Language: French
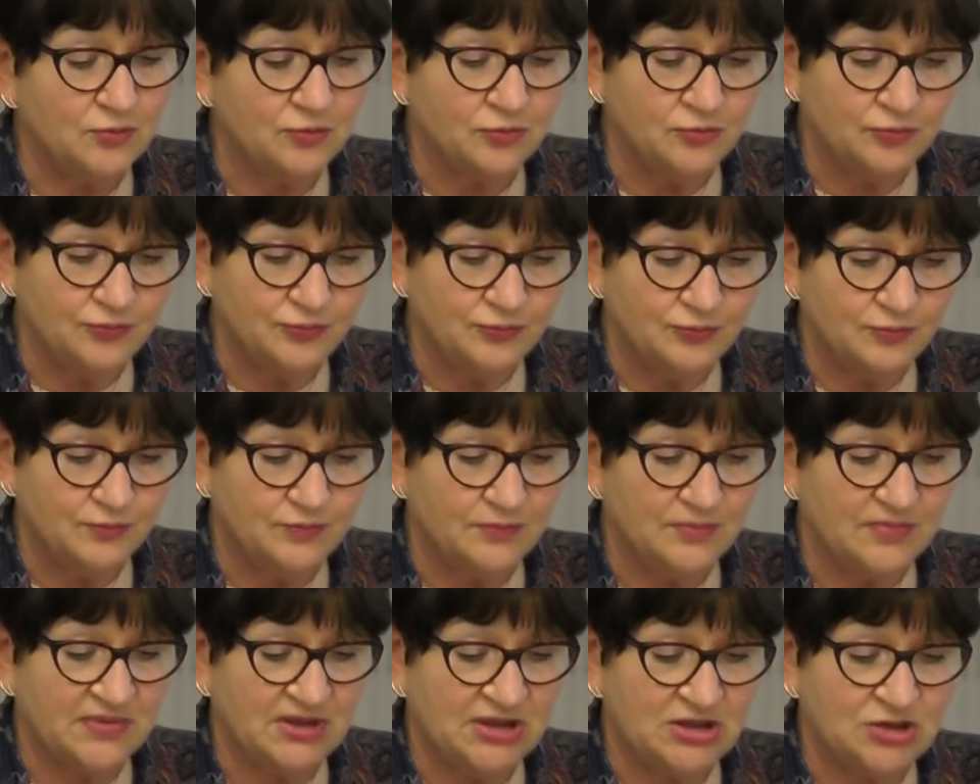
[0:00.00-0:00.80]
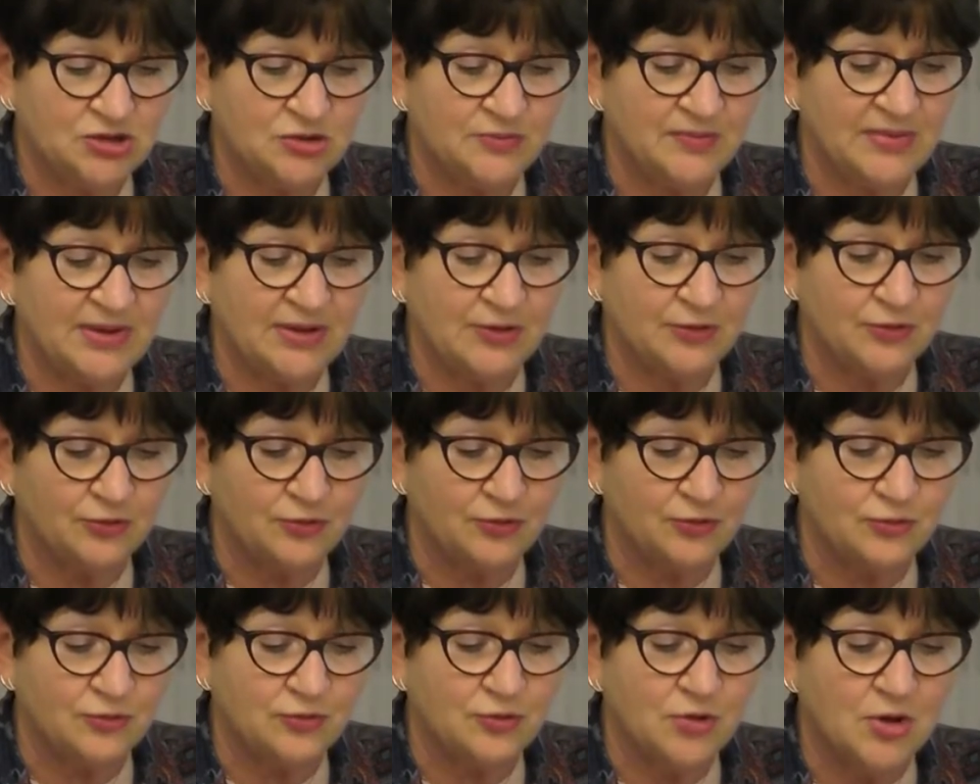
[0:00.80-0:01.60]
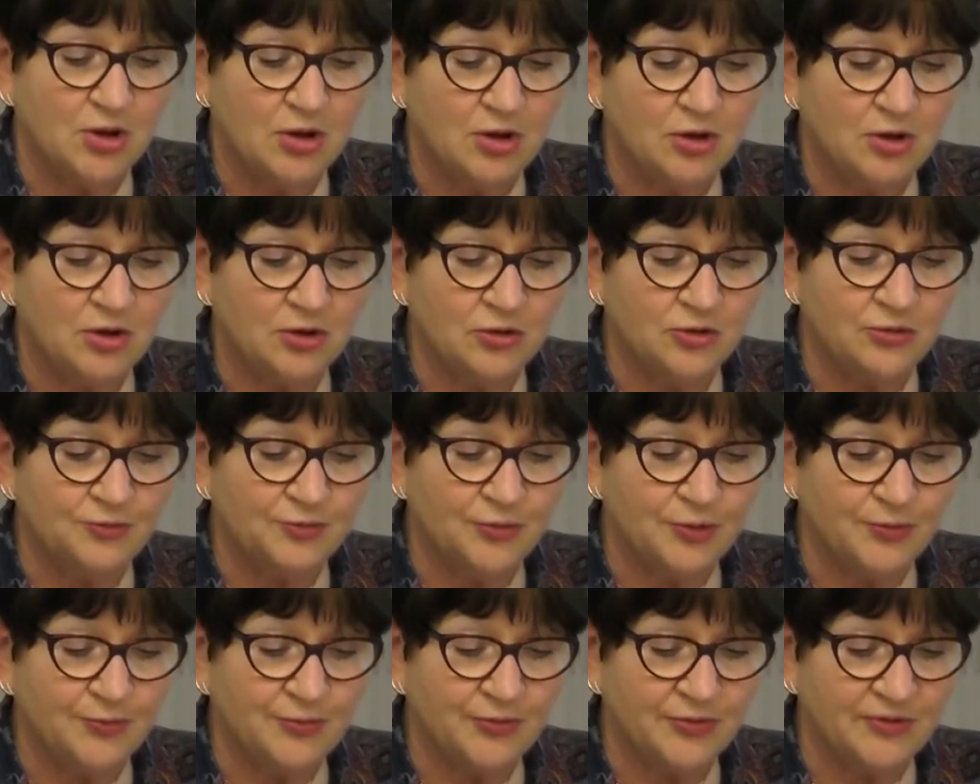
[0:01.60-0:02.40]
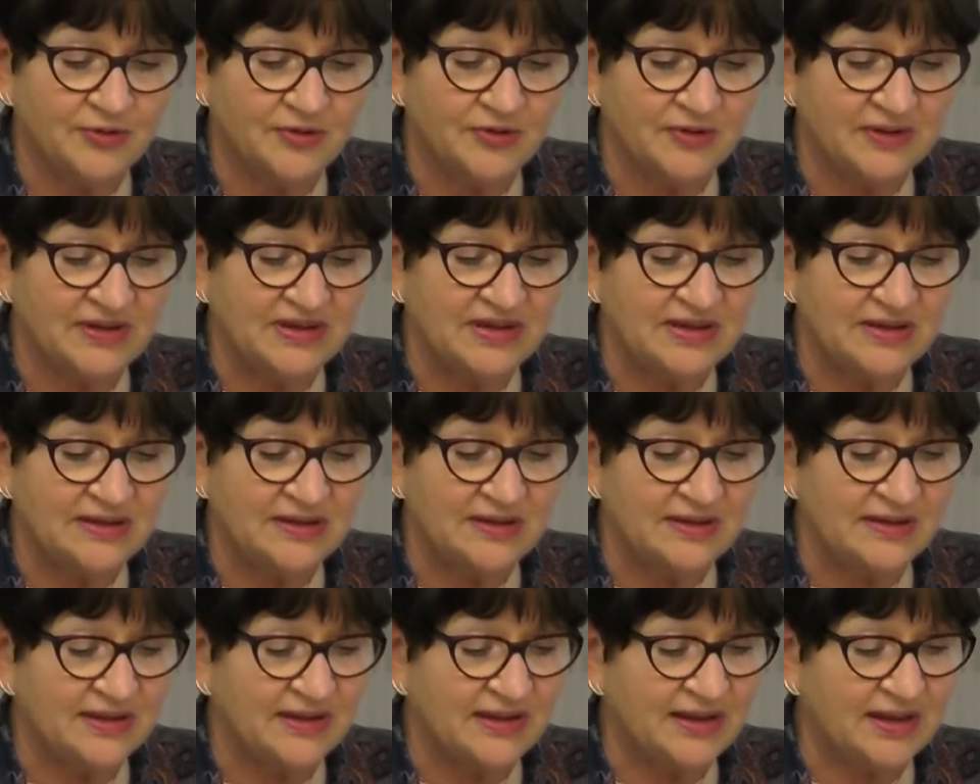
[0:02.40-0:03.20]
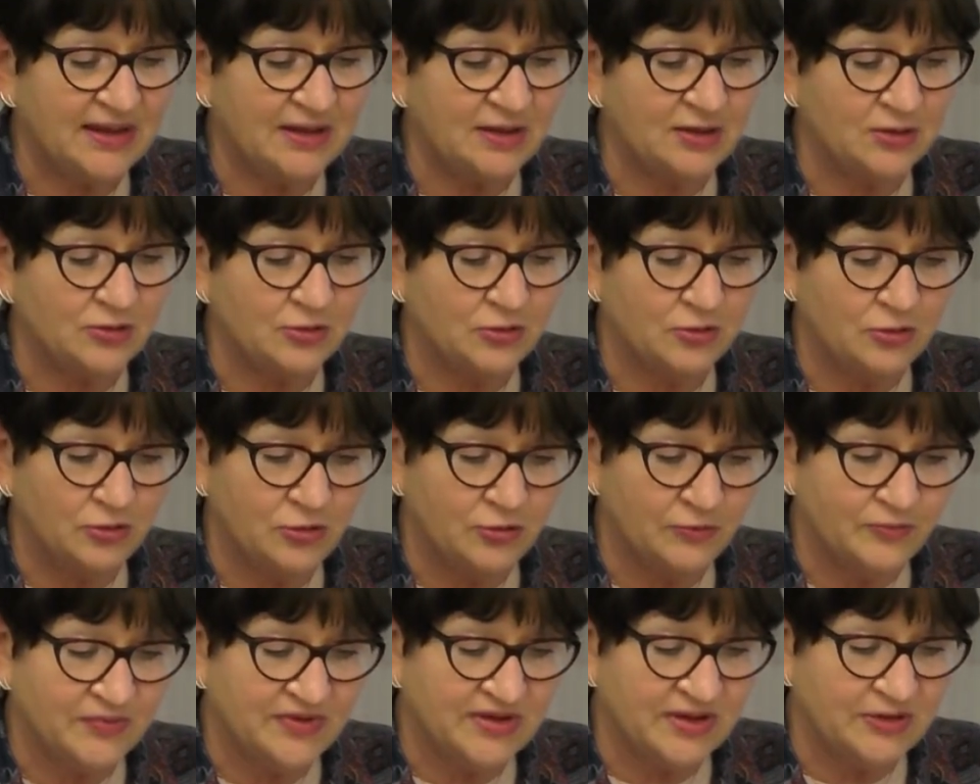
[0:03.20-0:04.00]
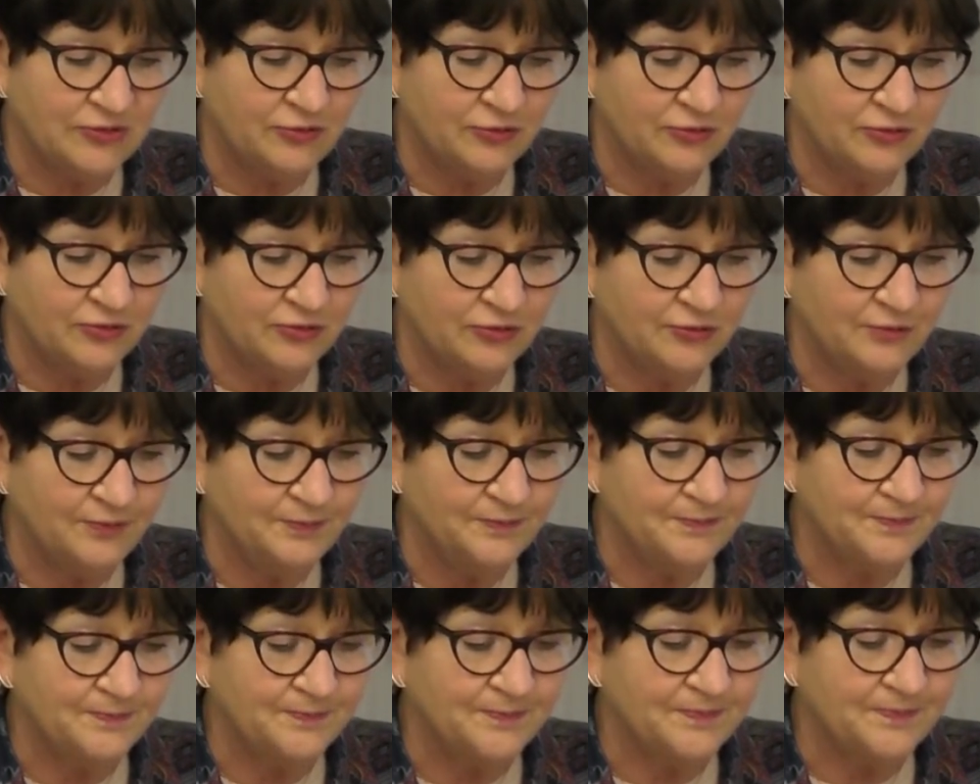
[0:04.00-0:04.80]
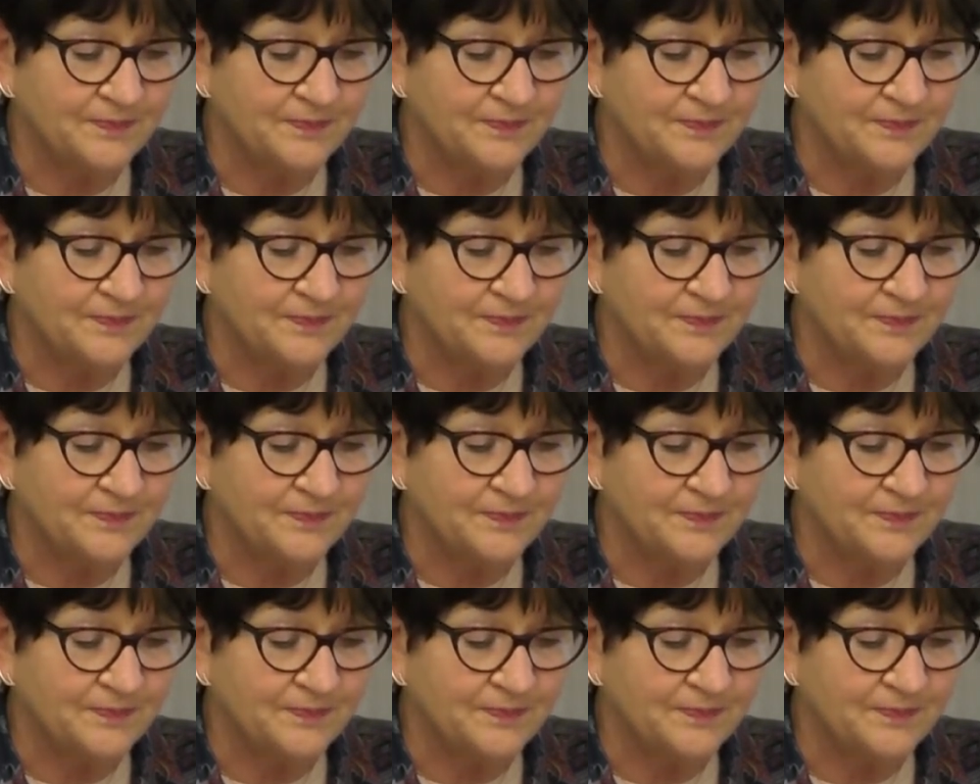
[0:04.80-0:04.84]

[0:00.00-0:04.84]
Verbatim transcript: ou des chemins ruraux en lui proposant un itinéraire de substitution,